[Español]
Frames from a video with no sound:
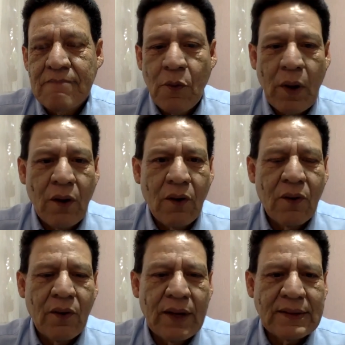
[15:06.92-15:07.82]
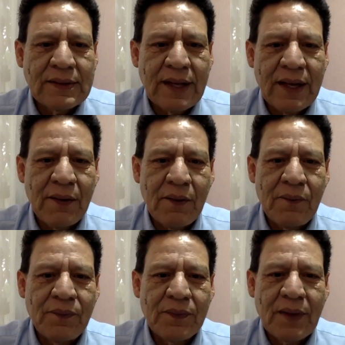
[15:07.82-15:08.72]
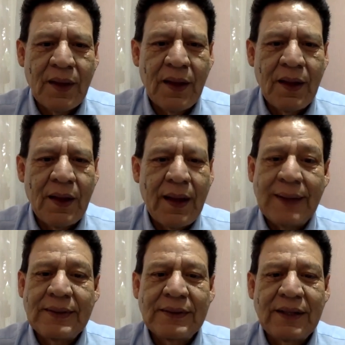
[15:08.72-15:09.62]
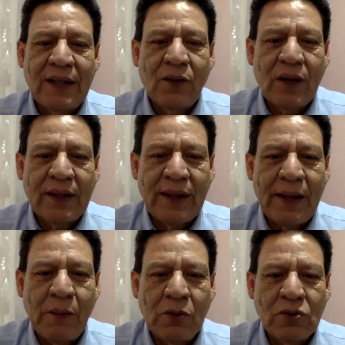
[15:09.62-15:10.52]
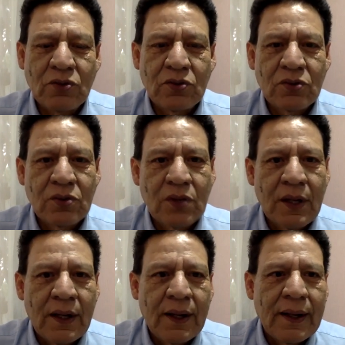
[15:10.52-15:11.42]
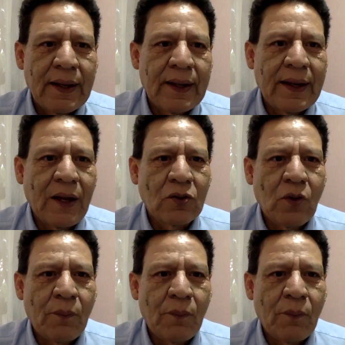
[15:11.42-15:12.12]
Y bueno, este, ese es el dato que tenemos que nos